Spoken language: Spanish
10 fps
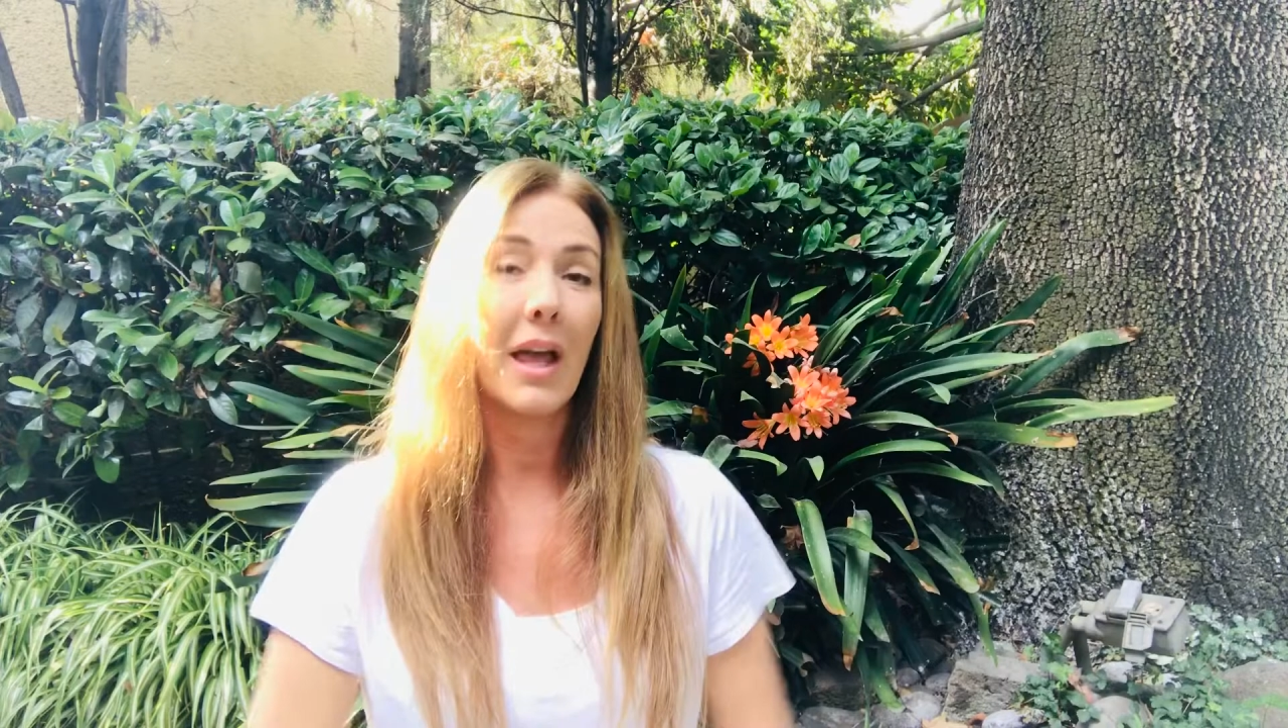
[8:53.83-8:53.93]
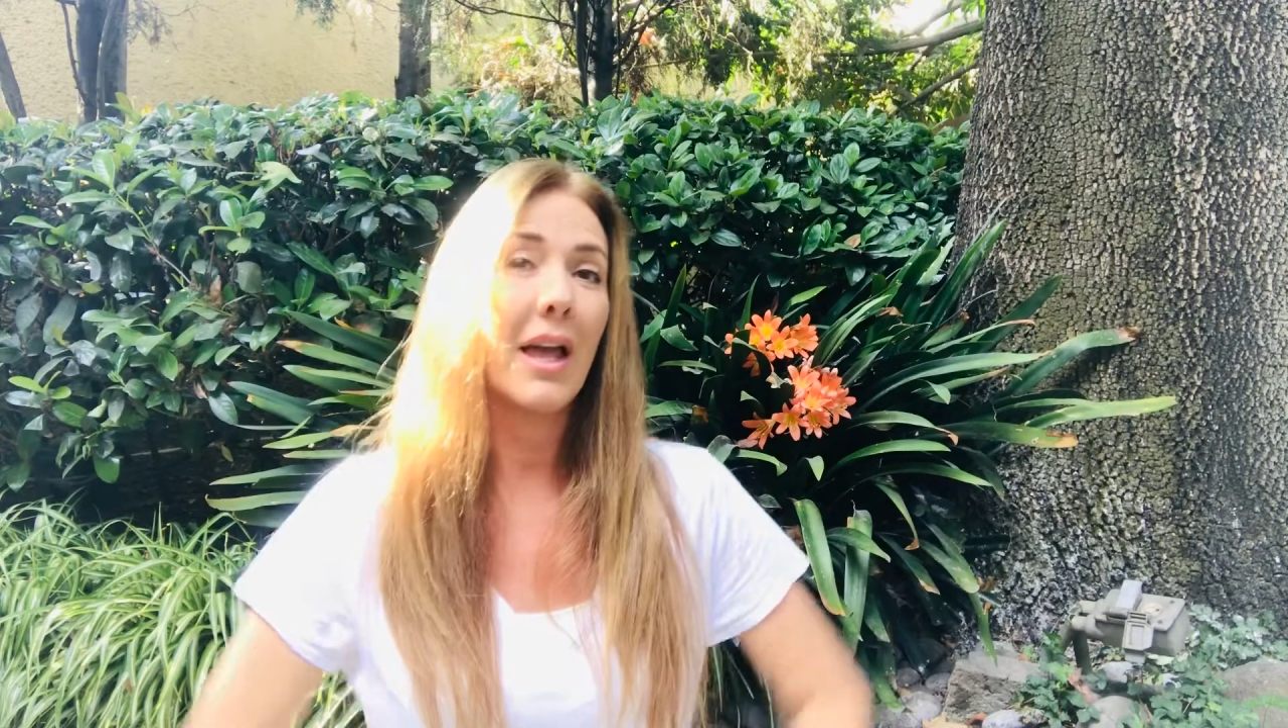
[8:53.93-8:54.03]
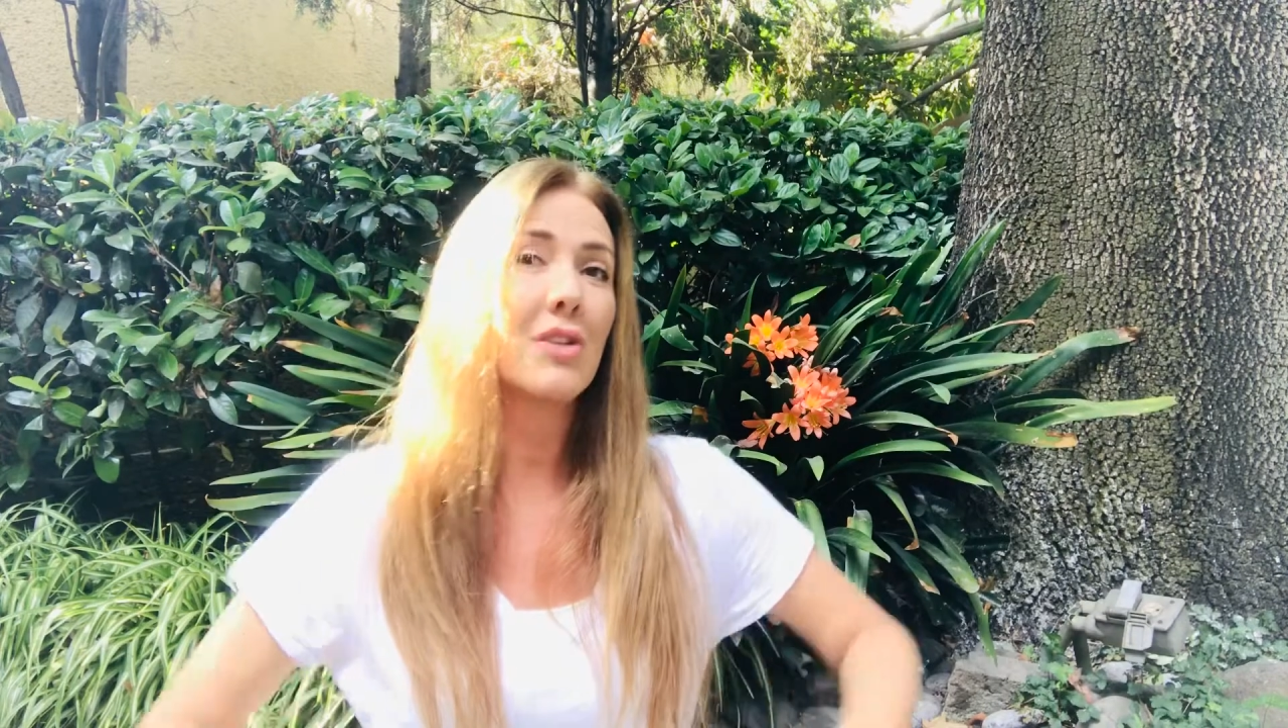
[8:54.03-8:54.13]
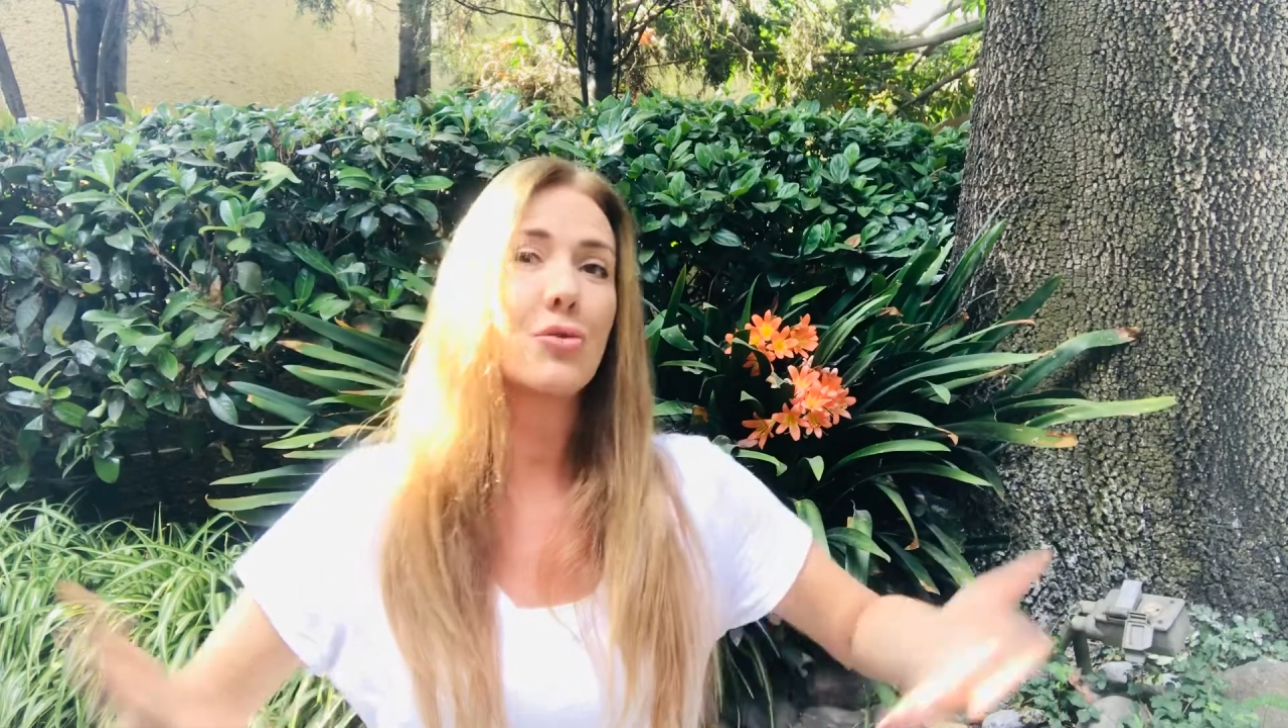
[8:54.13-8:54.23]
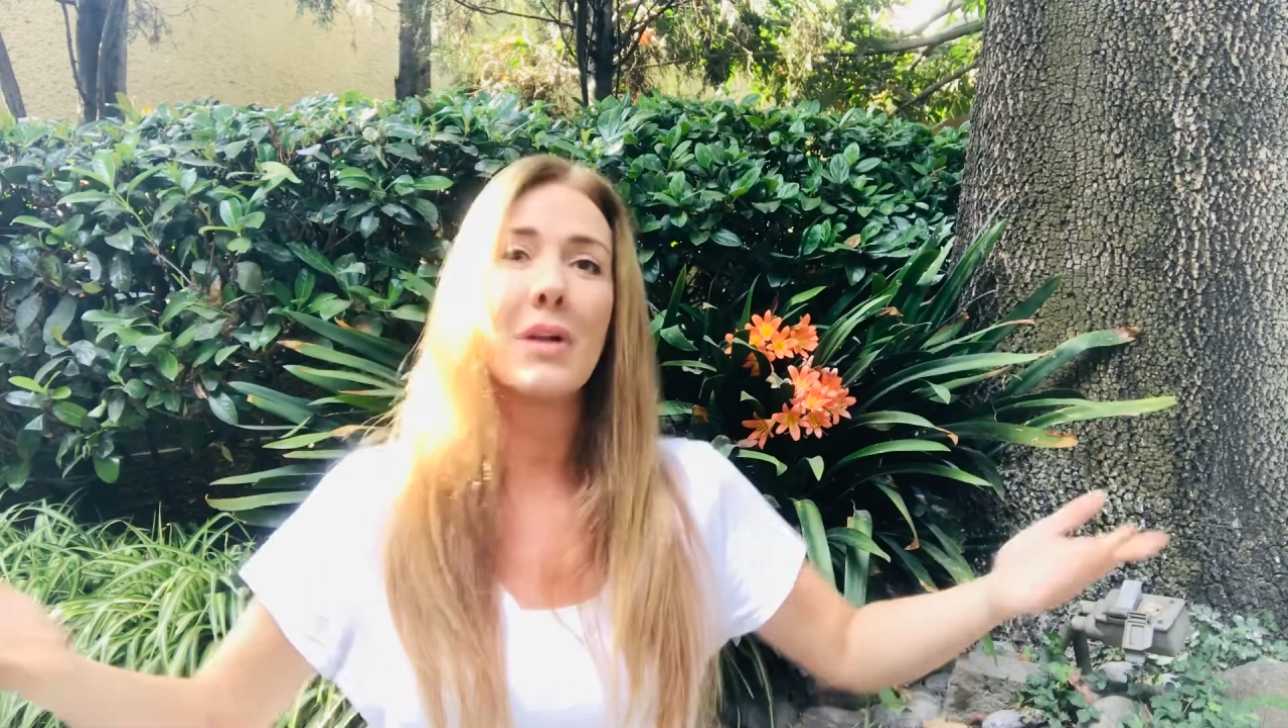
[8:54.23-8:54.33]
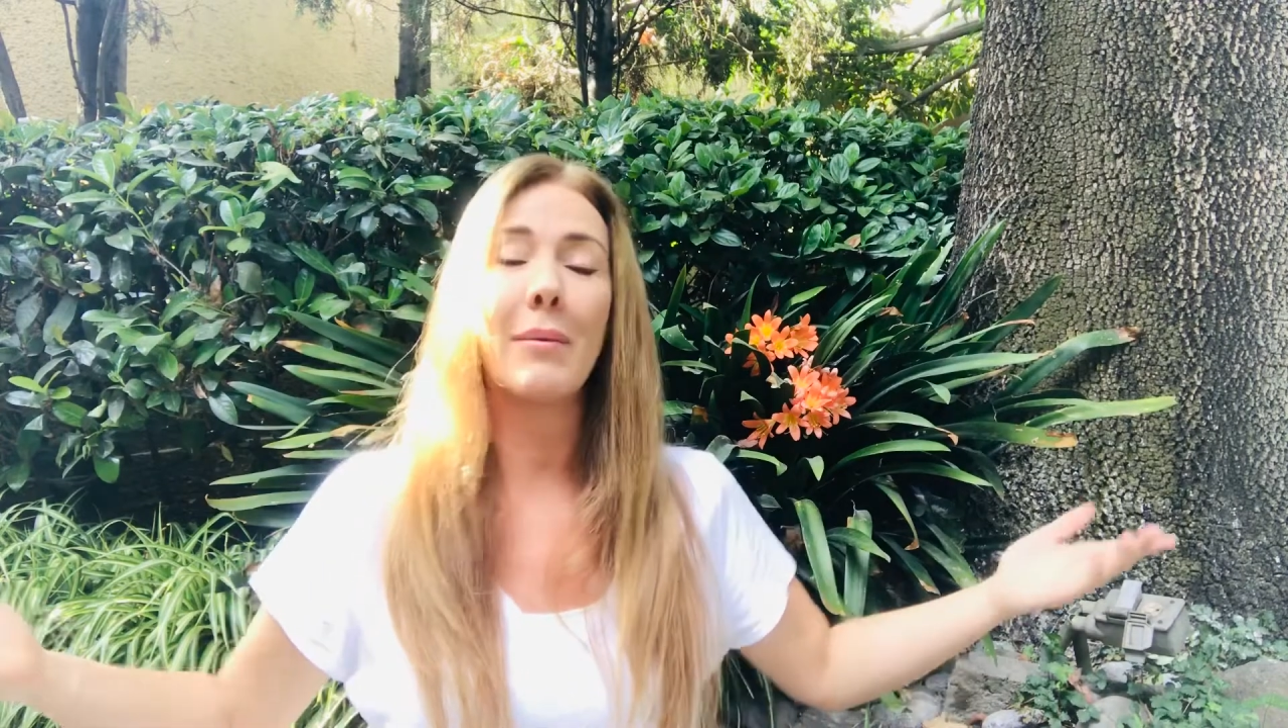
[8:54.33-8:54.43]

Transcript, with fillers: es una